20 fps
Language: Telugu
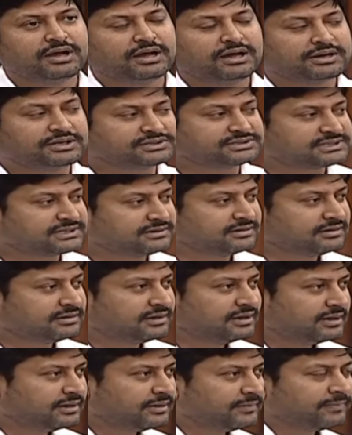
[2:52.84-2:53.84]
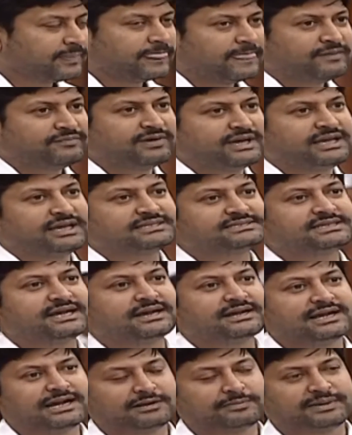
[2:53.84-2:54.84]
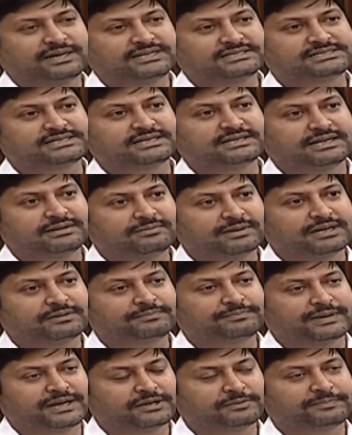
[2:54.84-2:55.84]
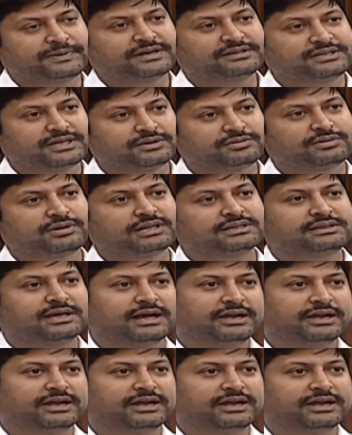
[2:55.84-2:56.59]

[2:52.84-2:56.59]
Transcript: ఆ రోజు వైఎస్ఆర్ కడప డిస్ట్రిక్ట్ అని మనం పేరు పెడితే కూడా